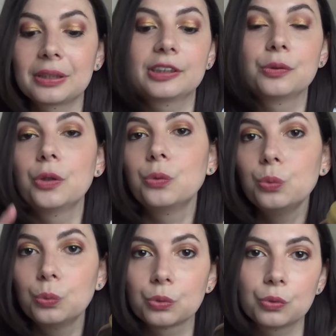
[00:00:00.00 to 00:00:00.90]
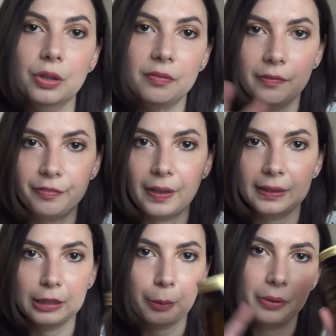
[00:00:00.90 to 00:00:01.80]
un'azione d'urto che va
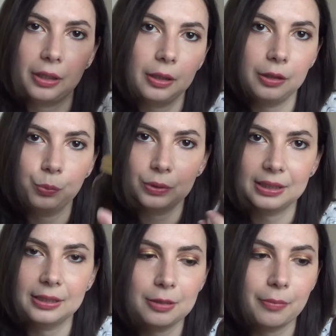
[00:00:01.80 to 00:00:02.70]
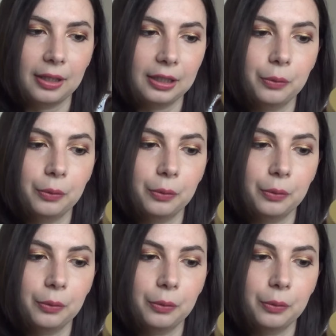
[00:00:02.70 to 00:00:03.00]
fatta per due settimane,